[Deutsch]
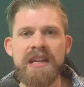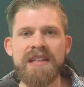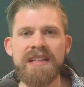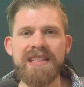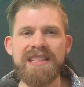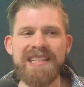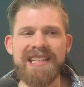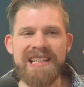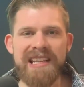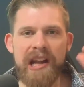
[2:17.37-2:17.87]

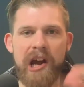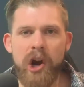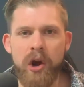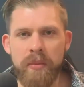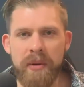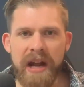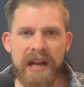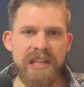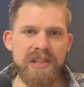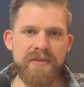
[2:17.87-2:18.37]
dass ich
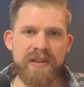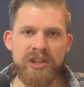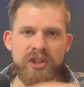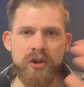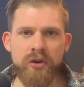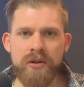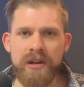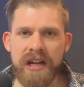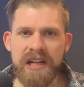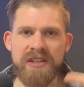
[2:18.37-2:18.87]
glaube, alles wäre
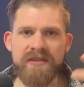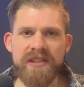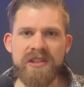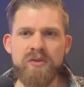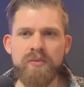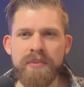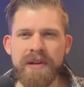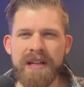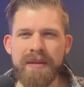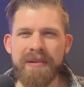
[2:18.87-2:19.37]
schön, alles wäre
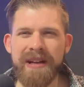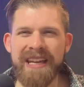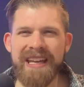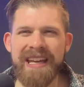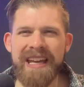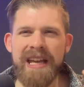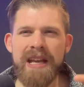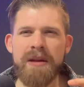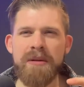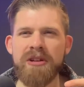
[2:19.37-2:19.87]
super. Dabei
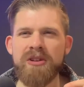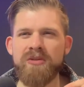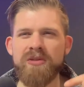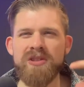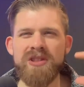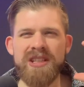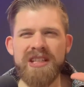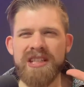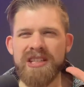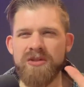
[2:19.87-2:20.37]

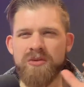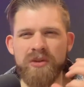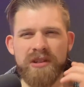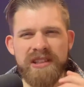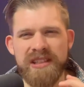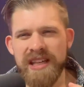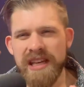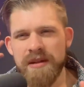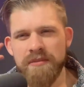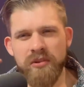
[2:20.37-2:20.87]
nutze ich nur
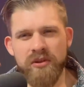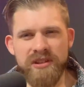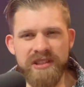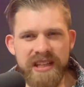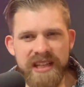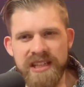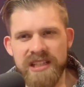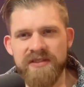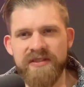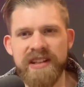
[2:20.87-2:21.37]
10%,
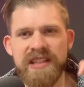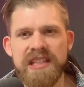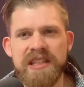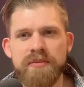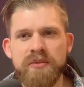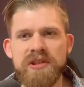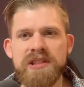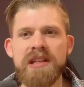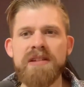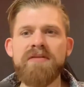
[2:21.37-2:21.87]

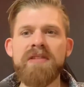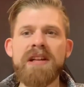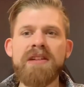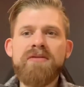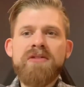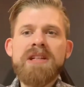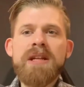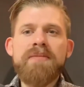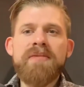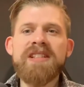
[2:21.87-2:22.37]
20% vielleicht
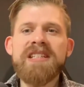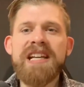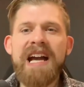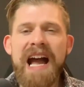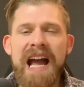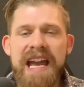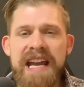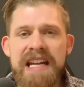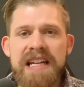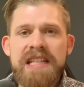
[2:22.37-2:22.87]
von dem, was ich
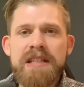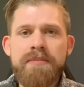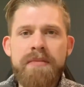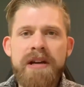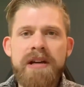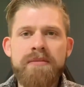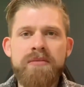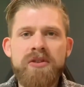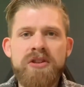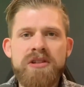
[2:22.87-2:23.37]
eigentlich
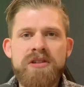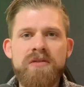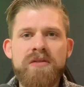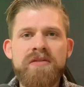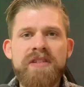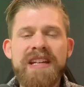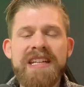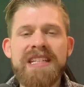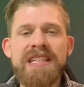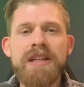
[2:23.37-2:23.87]
machen möchte.
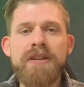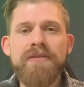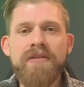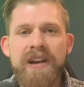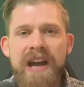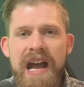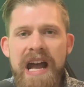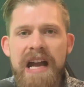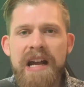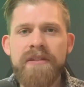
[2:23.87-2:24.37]
Und wenn ich dich
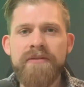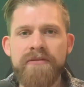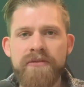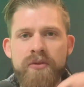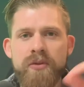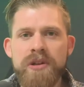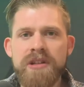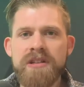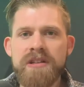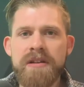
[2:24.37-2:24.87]
fragen
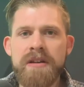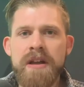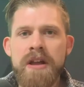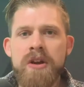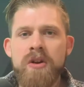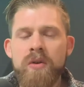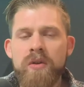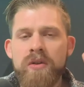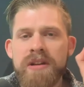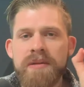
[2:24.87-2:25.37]
würde,
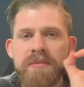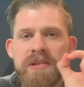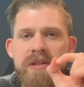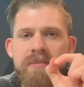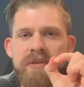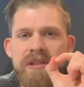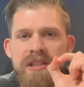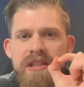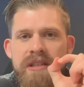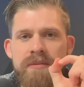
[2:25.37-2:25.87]
und nimm das
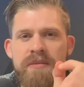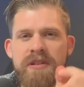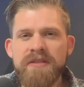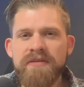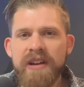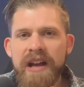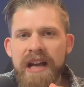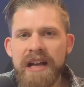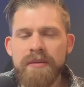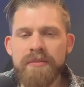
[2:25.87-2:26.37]
bitte, nimm die
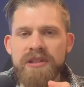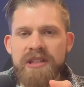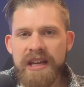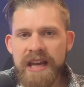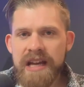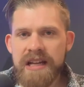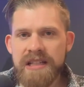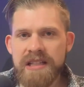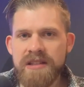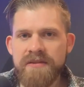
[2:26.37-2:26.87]
Frage bitte
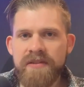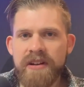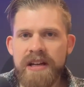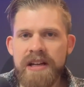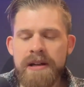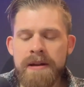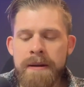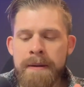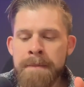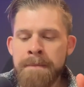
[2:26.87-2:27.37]
ernst,
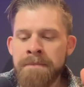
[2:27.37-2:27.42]
weil,